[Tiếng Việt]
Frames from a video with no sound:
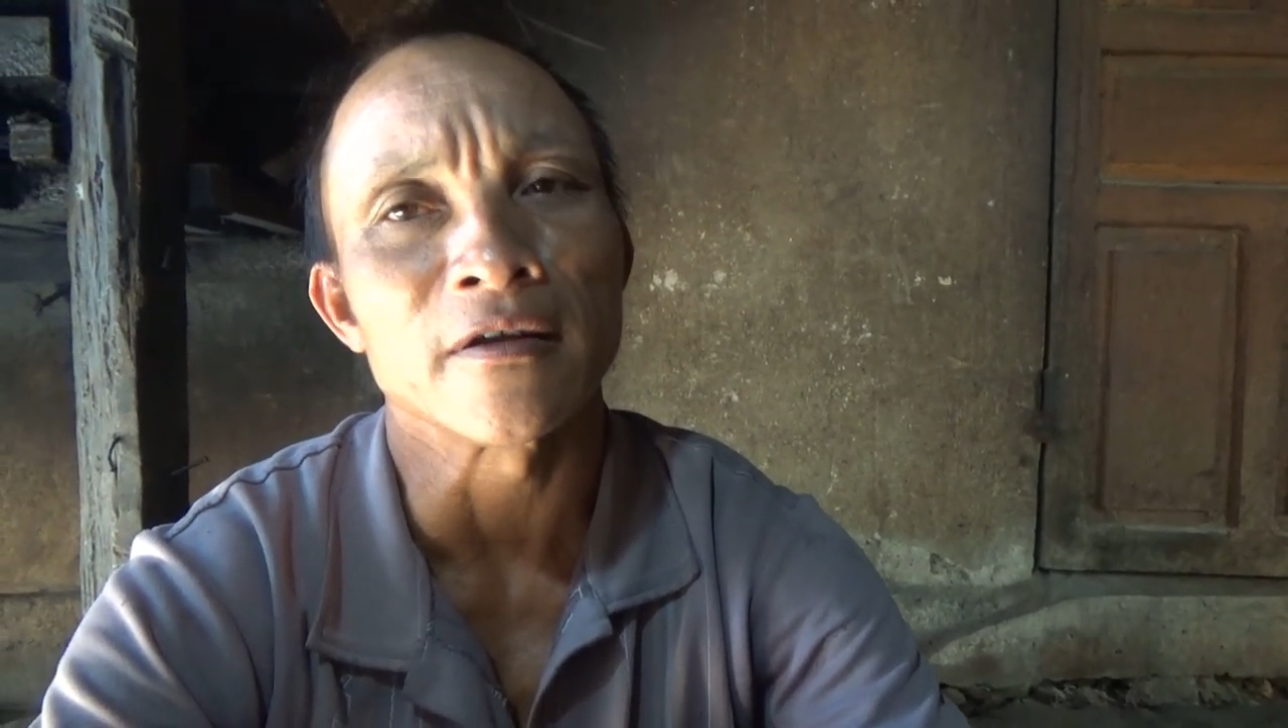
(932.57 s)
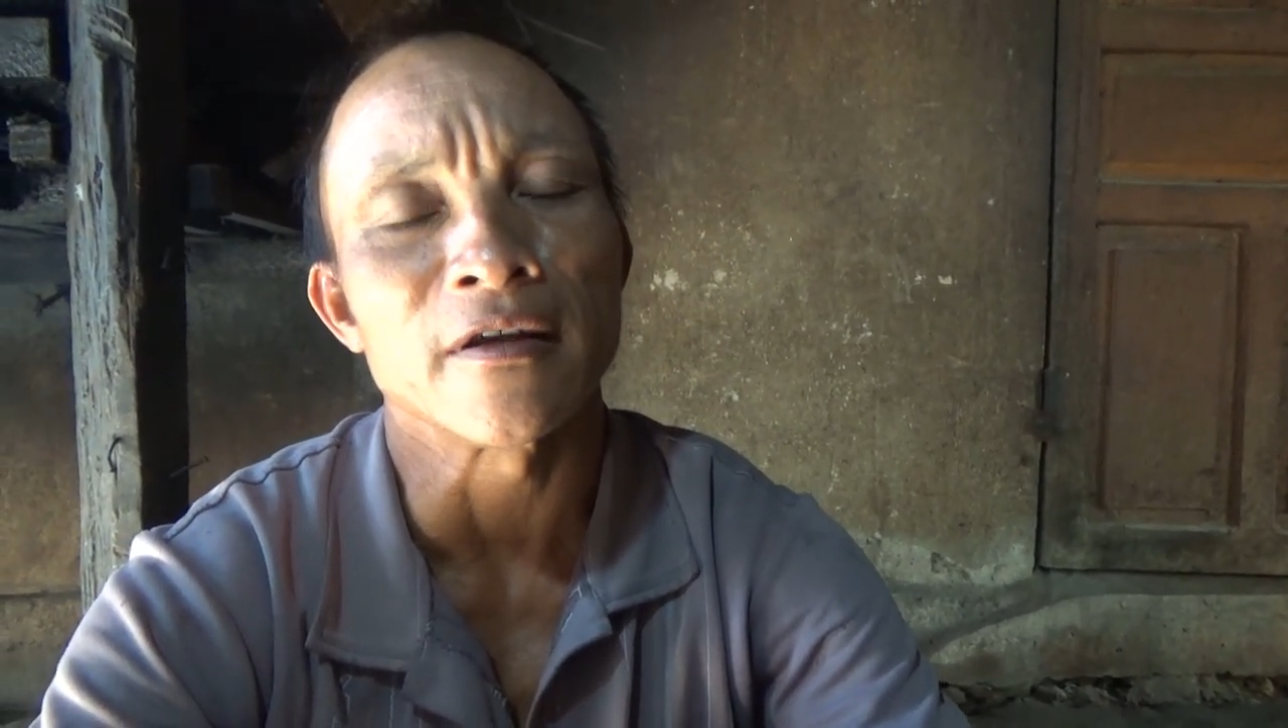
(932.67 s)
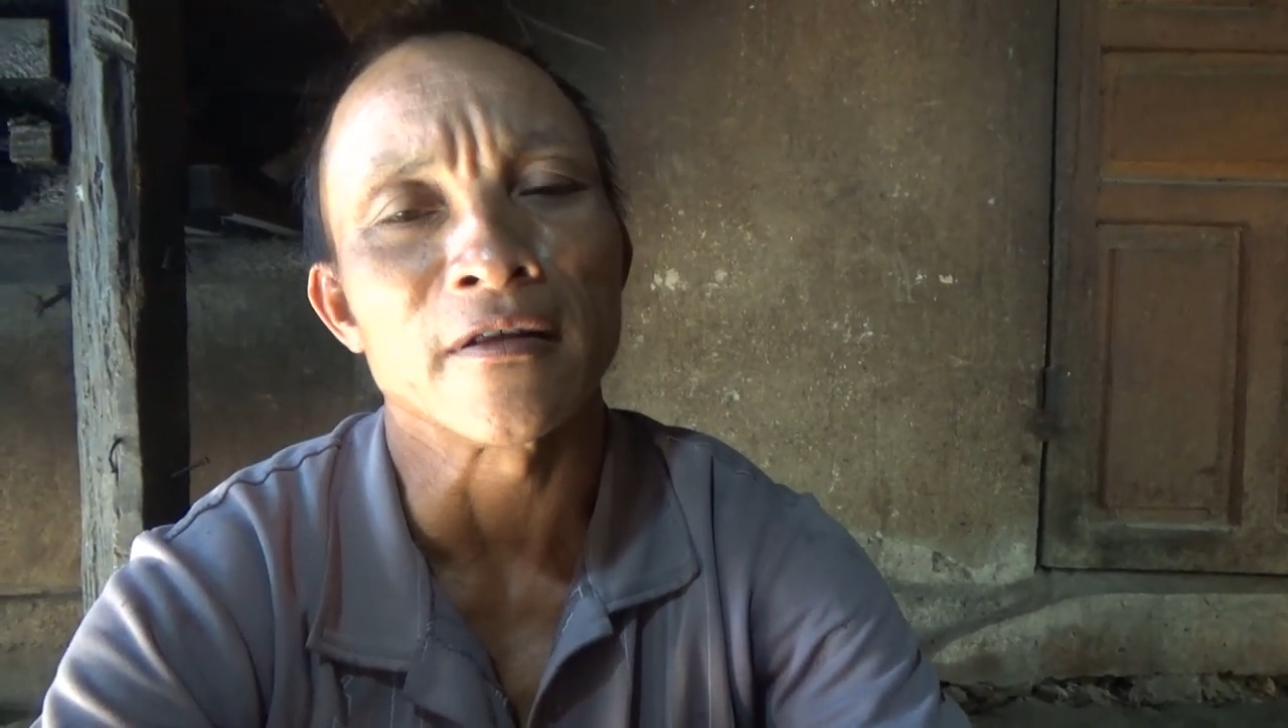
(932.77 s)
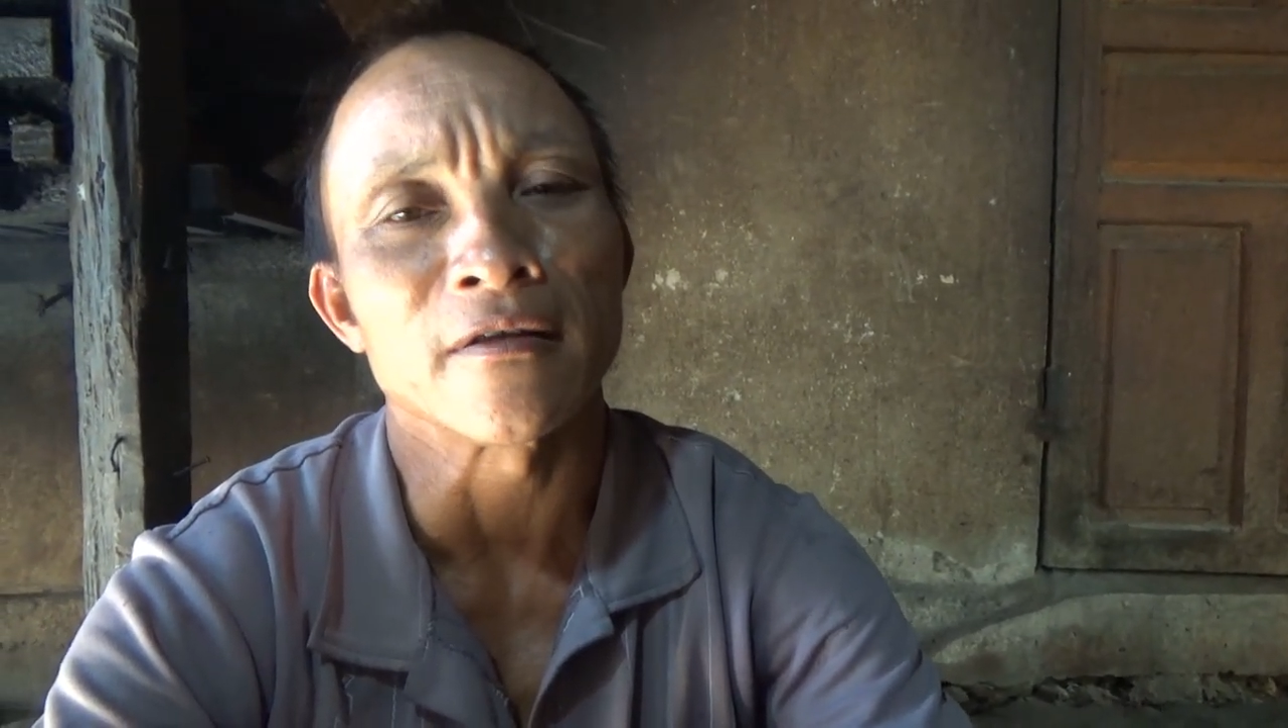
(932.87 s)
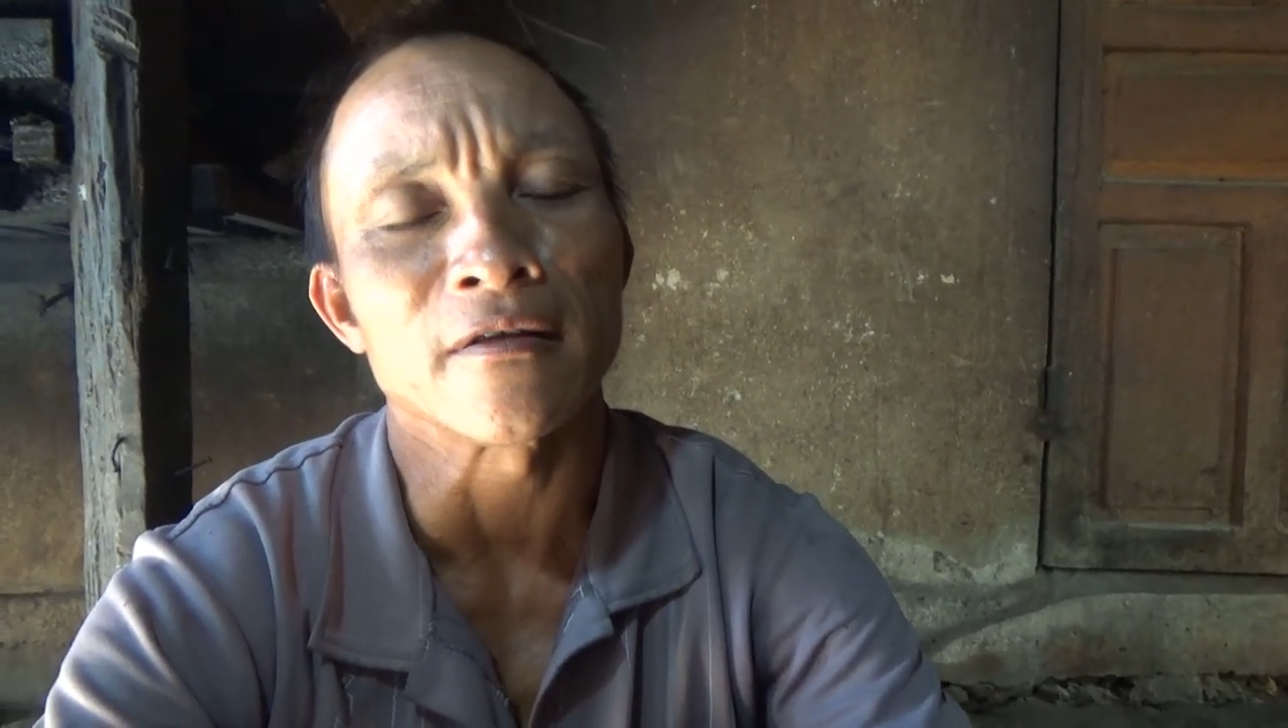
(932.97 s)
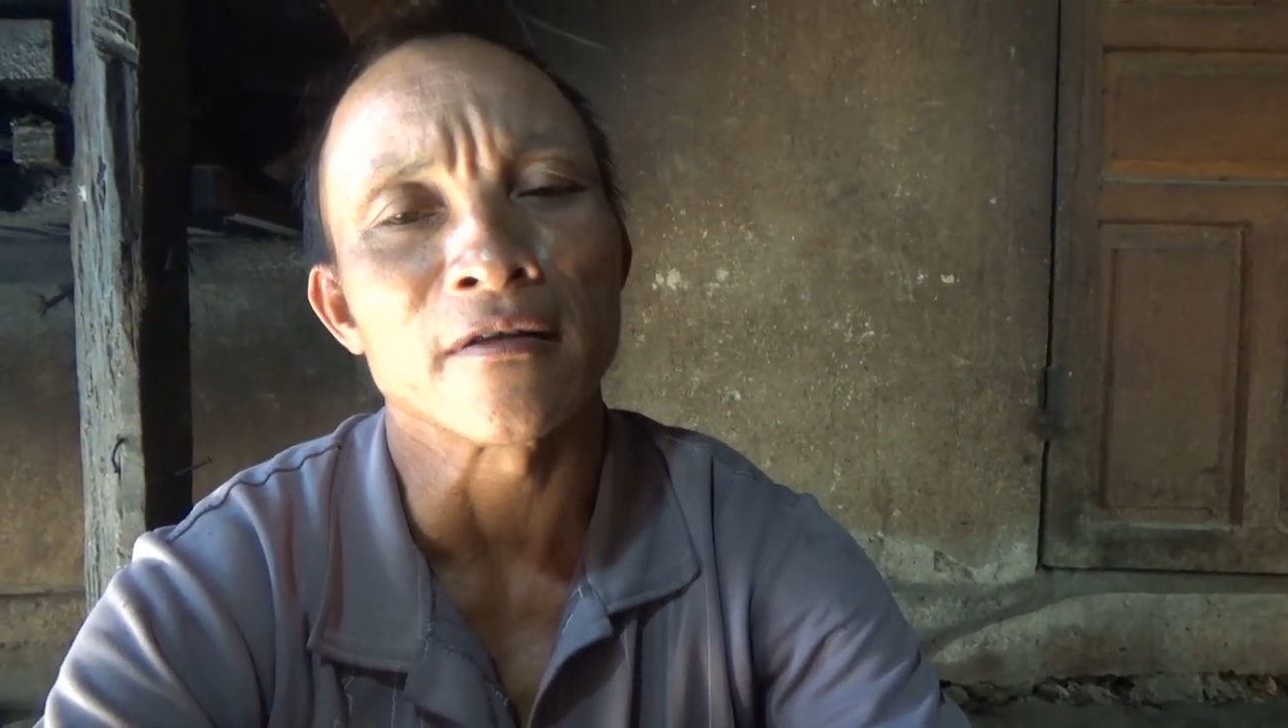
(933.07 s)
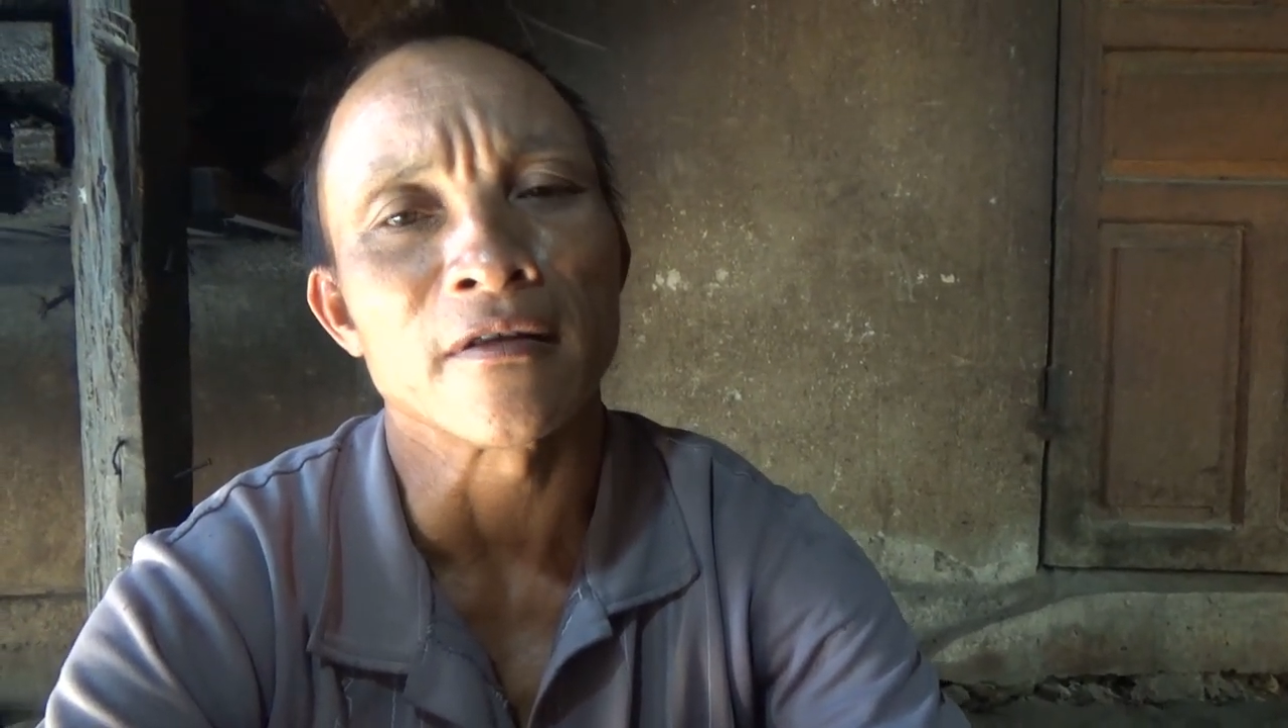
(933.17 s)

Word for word: gia đình